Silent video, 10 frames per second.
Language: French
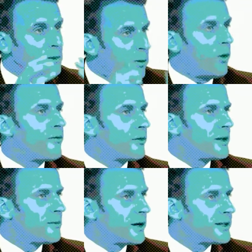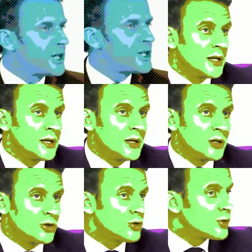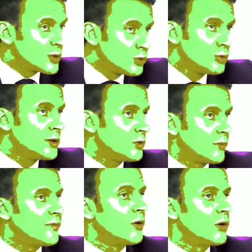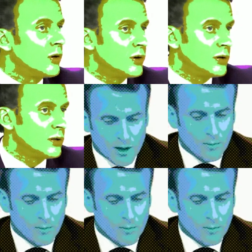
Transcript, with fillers: profondément attaché, je souhaite que nous mettions fin au grand corps, très